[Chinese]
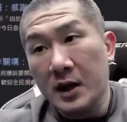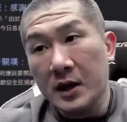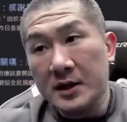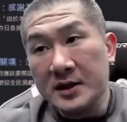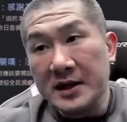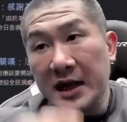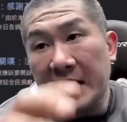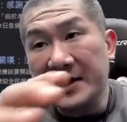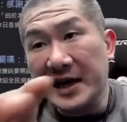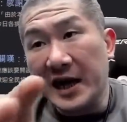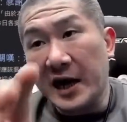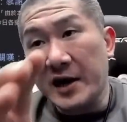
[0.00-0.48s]

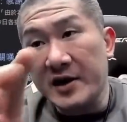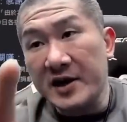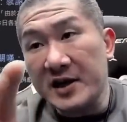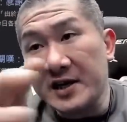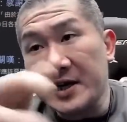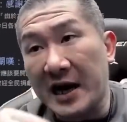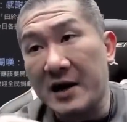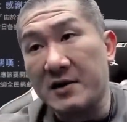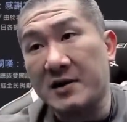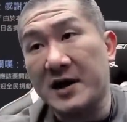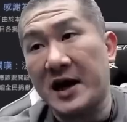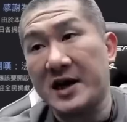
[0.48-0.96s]
大家应
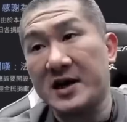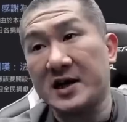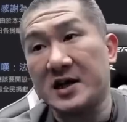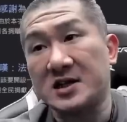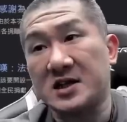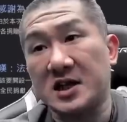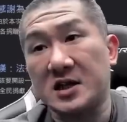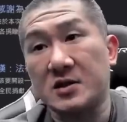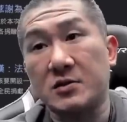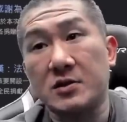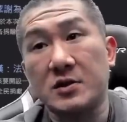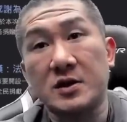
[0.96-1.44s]
该有看一个
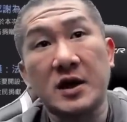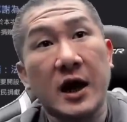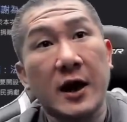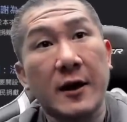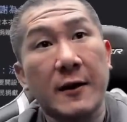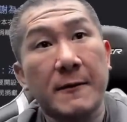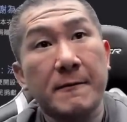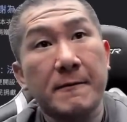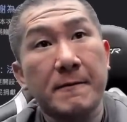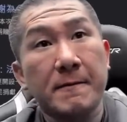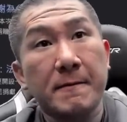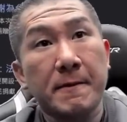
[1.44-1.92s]
新闻啦。
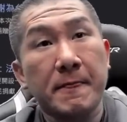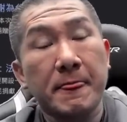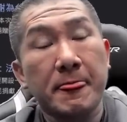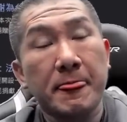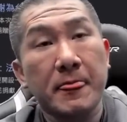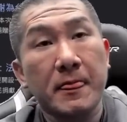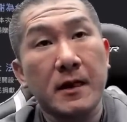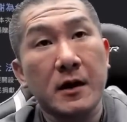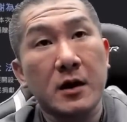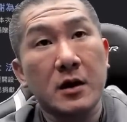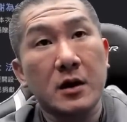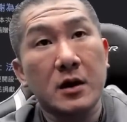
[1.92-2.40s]

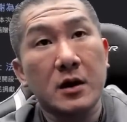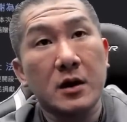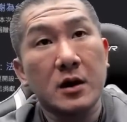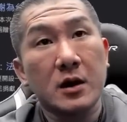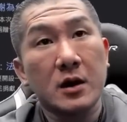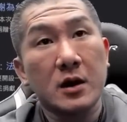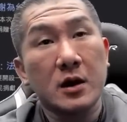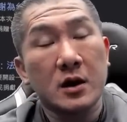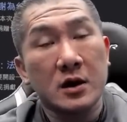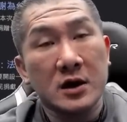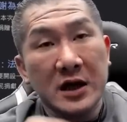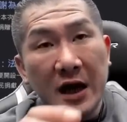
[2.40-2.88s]

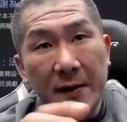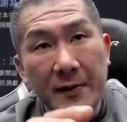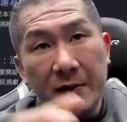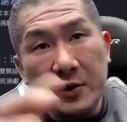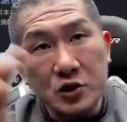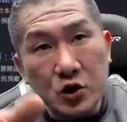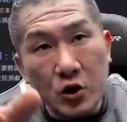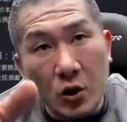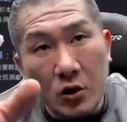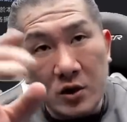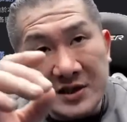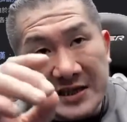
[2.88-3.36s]
他们
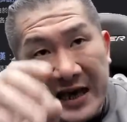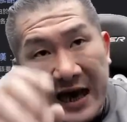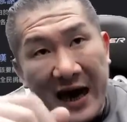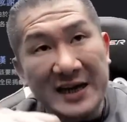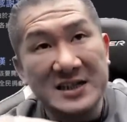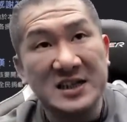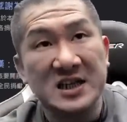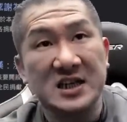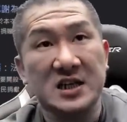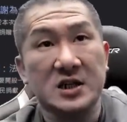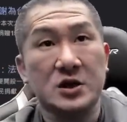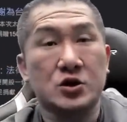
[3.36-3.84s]
说诈
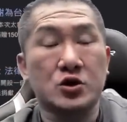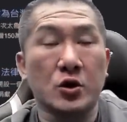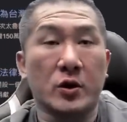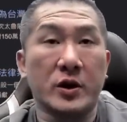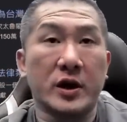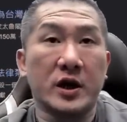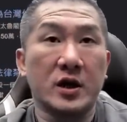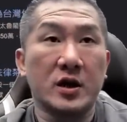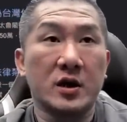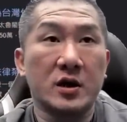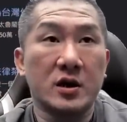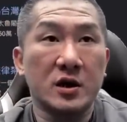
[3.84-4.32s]
欺
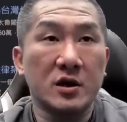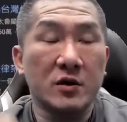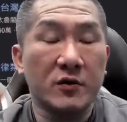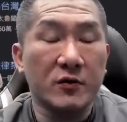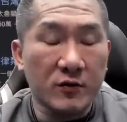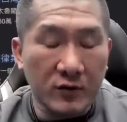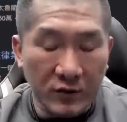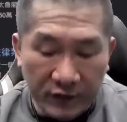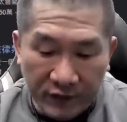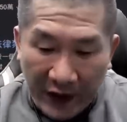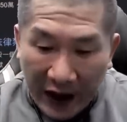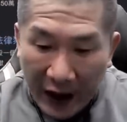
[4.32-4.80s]
罪，
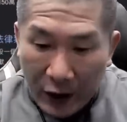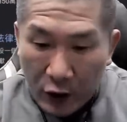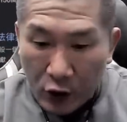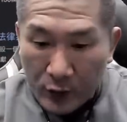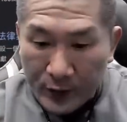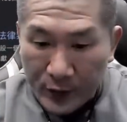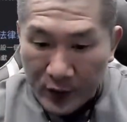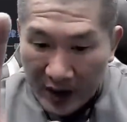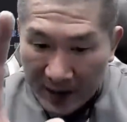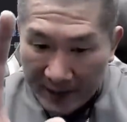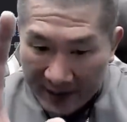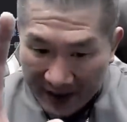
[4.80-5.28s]
法务
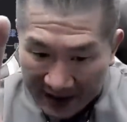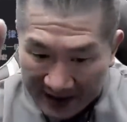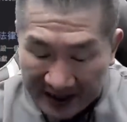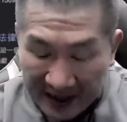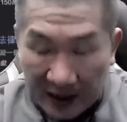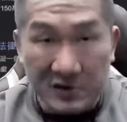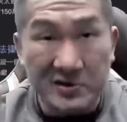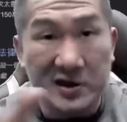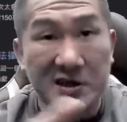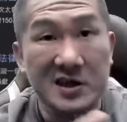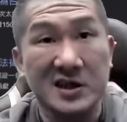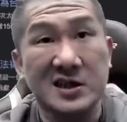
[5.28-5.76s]
部要把它
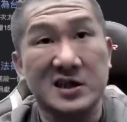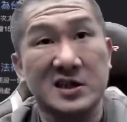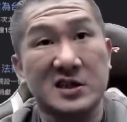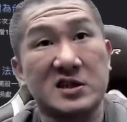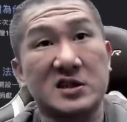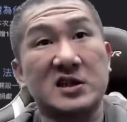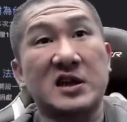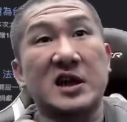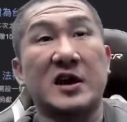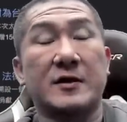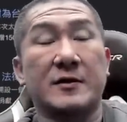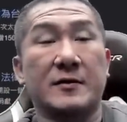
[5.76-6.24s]
调成十
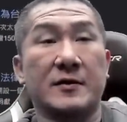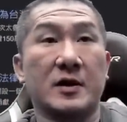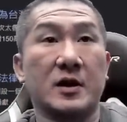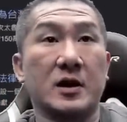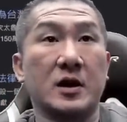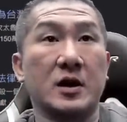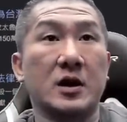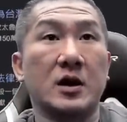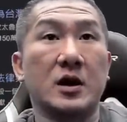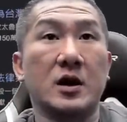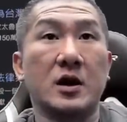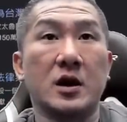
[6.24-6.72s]
年，
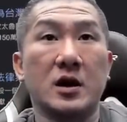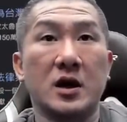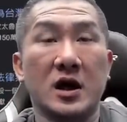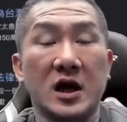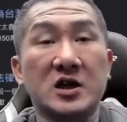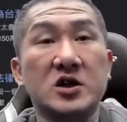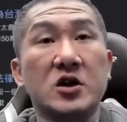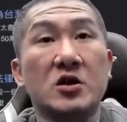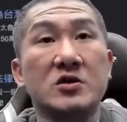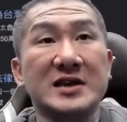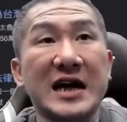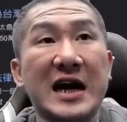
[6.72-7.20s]

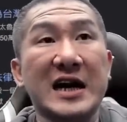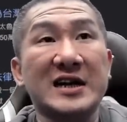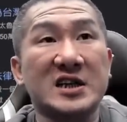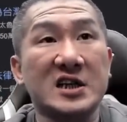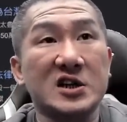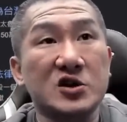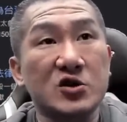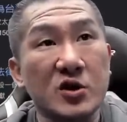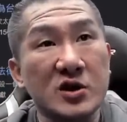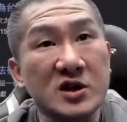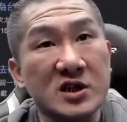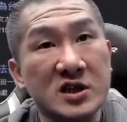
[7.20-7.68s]
严重诈
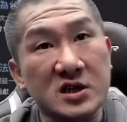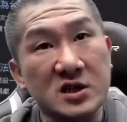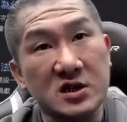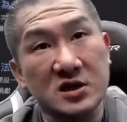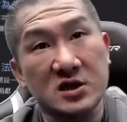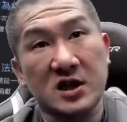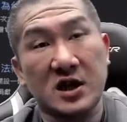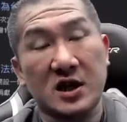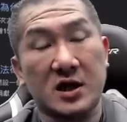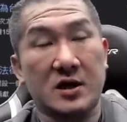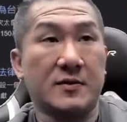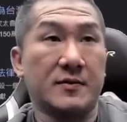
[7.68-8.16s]
欺罪十
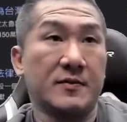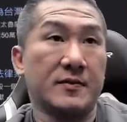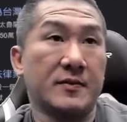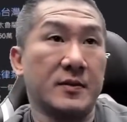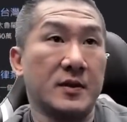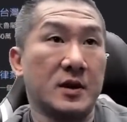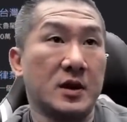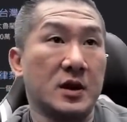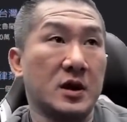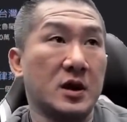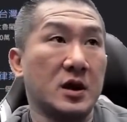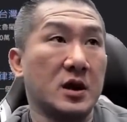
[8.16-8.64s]
年。
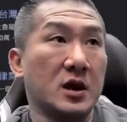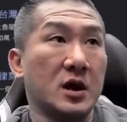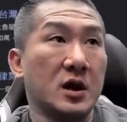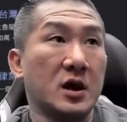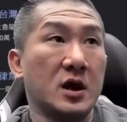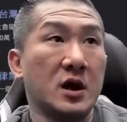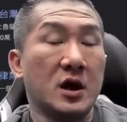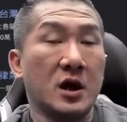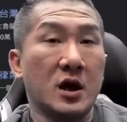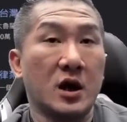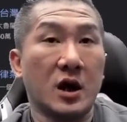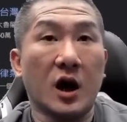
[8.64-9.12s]

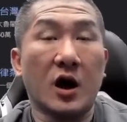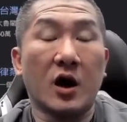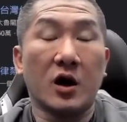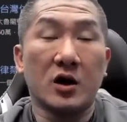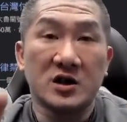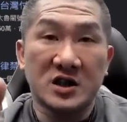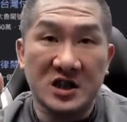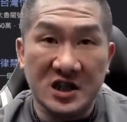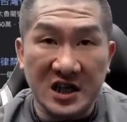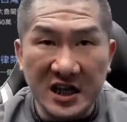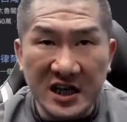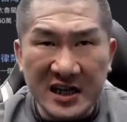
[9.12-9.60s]
哦，
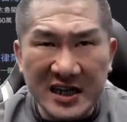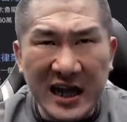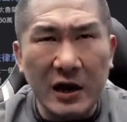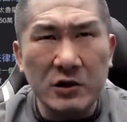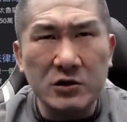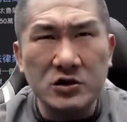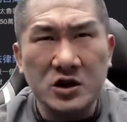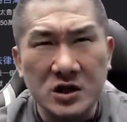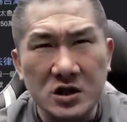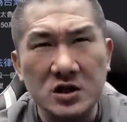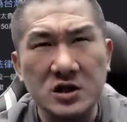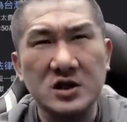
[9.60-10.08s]
七到
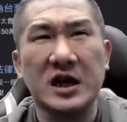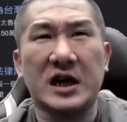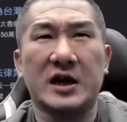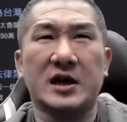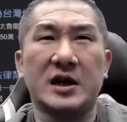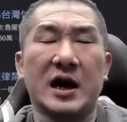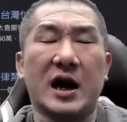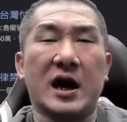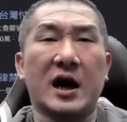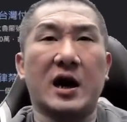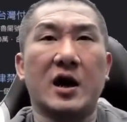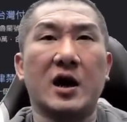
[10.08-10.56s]
十年
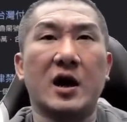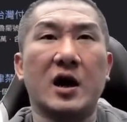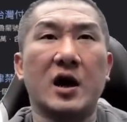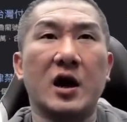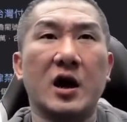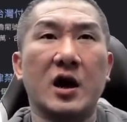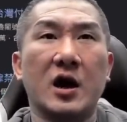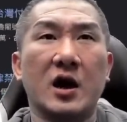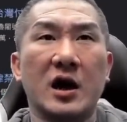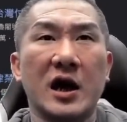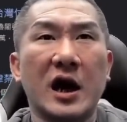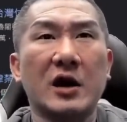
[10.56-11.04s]
呐，
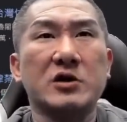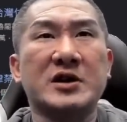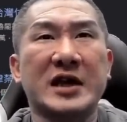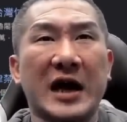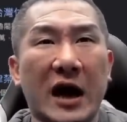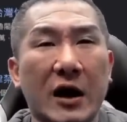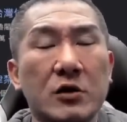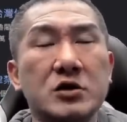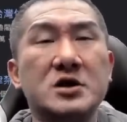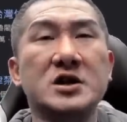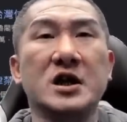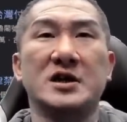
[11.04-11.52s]
要
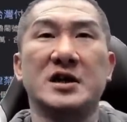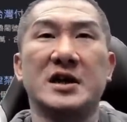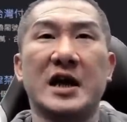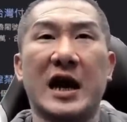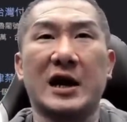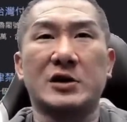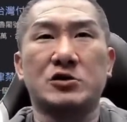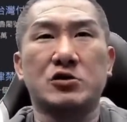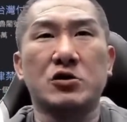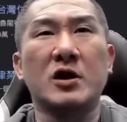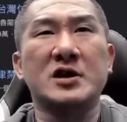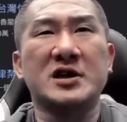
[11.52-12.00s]
调整
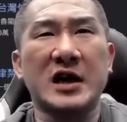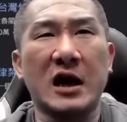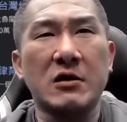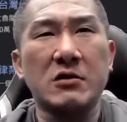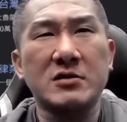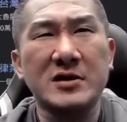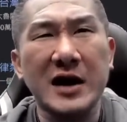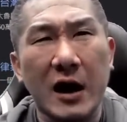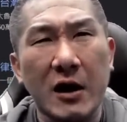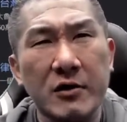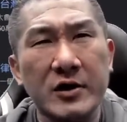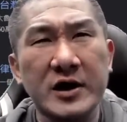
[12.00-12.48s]
呐，说调
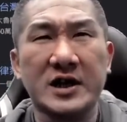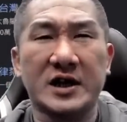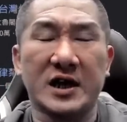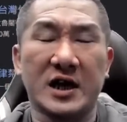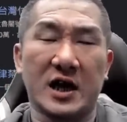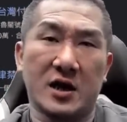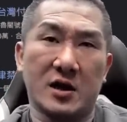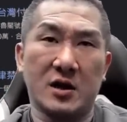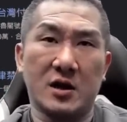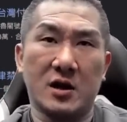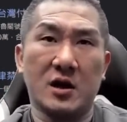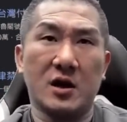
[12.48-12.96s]
高一
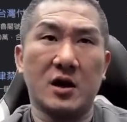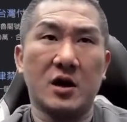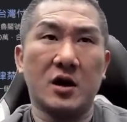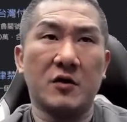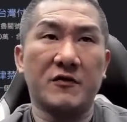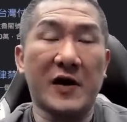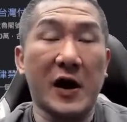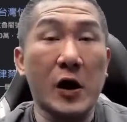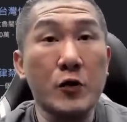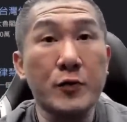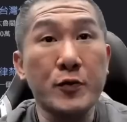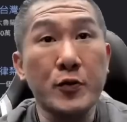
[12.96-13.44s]
点，
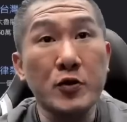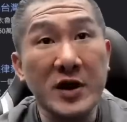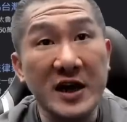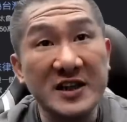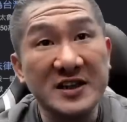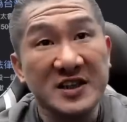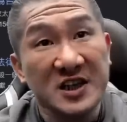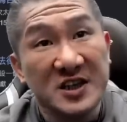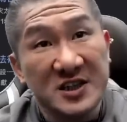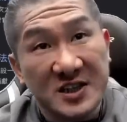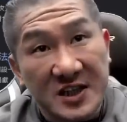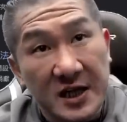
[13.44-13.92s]
法务部可以
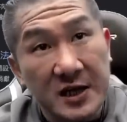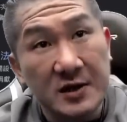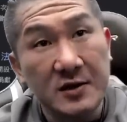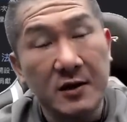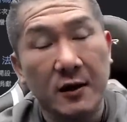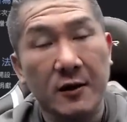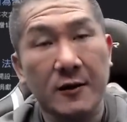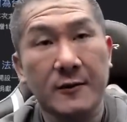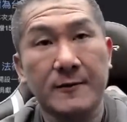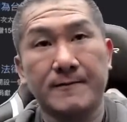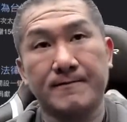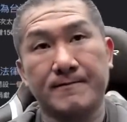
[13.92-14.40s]
自己定
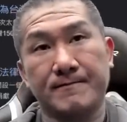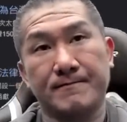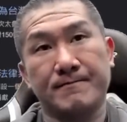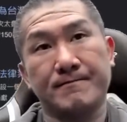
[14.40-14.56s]
哦。